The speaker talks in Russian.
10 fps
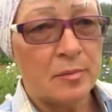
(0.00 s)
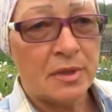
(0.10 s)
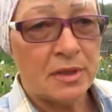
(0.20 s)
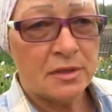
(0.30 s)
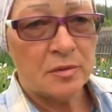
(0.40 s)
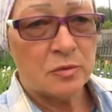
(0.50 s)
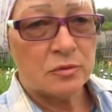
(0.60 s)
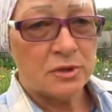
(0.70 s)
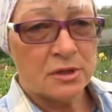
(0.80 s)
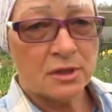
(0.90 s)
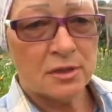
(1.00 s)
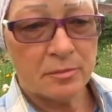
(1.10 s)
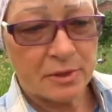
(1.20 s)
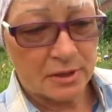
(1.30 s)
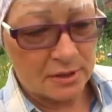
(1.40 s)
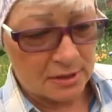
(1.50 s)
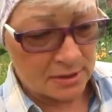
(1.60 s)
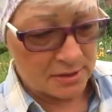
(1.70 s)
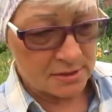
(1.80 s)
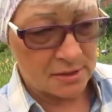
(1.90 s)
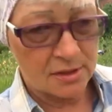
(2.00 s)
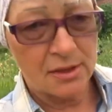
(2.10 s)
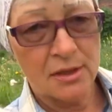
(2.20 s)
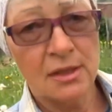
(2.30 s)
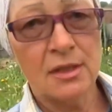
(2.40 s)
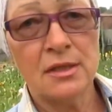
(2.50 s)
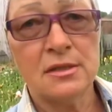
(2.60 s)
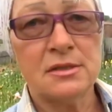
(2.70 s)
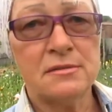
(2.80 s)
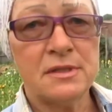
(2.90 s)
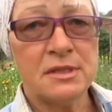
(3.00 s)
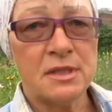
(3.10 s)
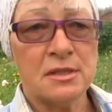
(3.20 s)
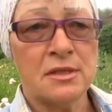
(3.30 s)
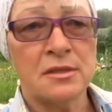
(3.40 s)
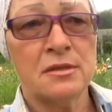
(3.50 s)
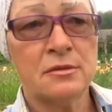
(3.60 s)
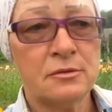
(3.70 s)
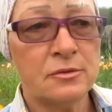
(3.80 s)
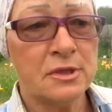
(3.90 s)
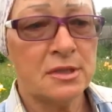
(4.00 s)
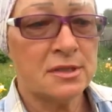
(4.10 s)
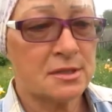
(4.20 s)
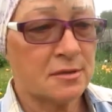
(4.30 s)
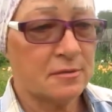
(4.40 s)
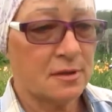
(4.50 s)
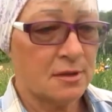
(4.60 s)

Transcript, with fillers: Поэтому у них продлилось цветение у ирисов.